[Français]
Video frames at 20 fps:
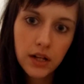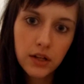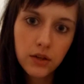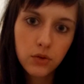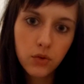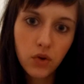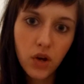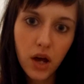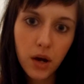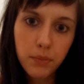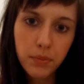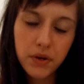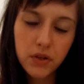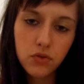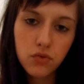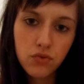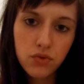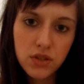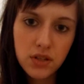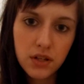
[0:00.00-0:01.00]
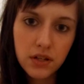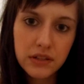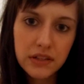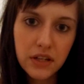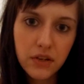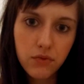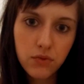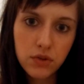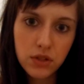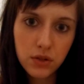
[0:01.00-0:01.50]
Donc après tout ça,
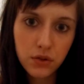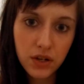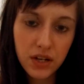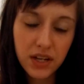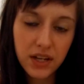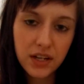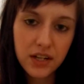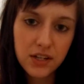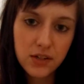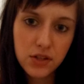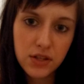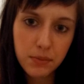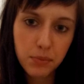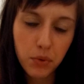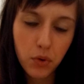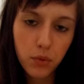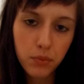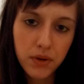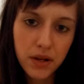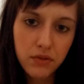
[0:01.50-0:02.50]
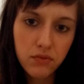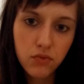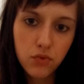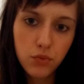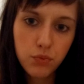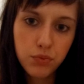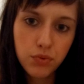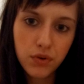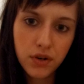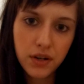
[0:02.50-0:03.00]
dès que vous aurez réglé ces problèmes, vous
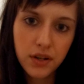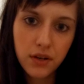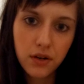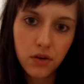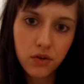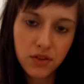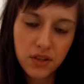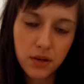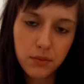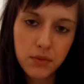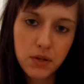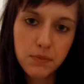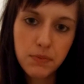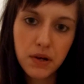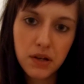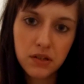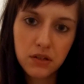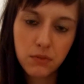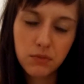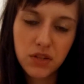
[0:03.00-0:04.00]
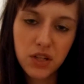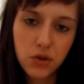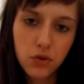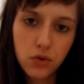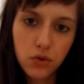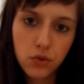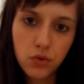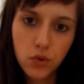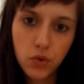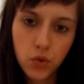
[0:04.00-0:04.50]
pourrez entamer par exemple des
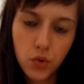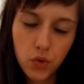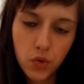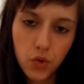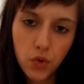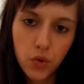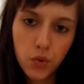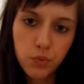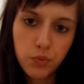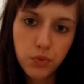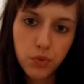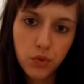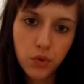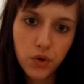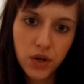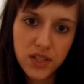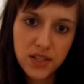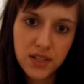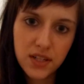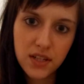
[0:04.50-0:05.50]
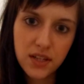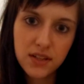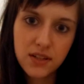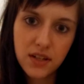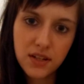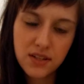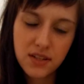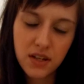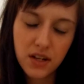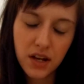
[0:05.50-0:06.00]
cures de coco pour essayer
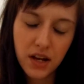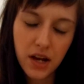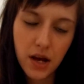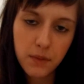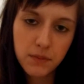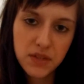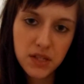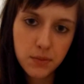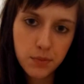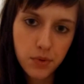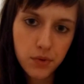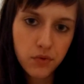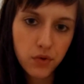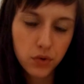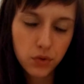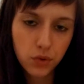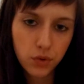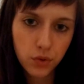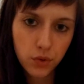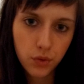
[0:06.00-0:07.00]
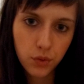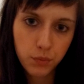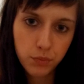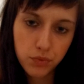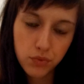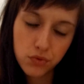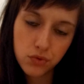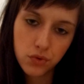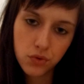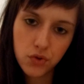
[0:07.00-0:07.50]
d'accélérer un petit peu votre
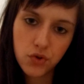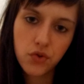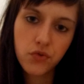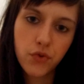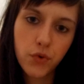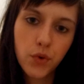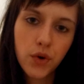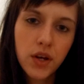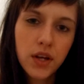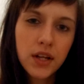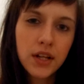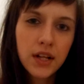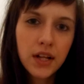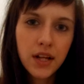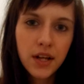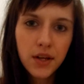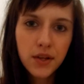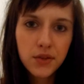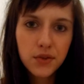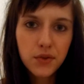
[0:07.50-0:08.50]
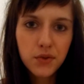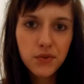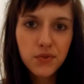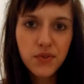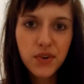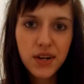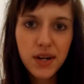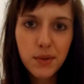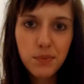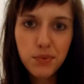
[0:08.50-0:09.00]
pousse de cheveux. Donc
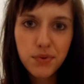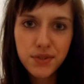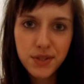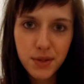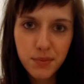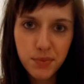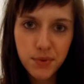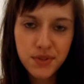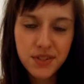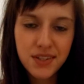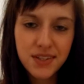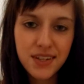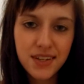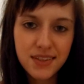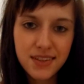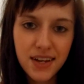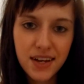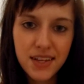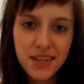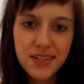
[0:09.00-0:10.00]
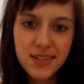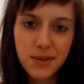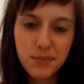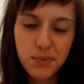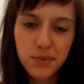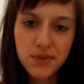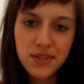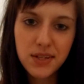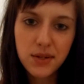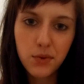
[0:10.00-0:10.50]
voilà pour ces petits détails et ces
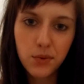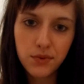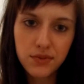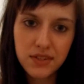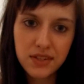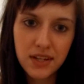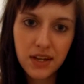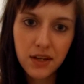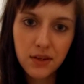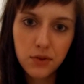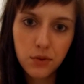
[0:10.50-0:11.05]
petits conseils.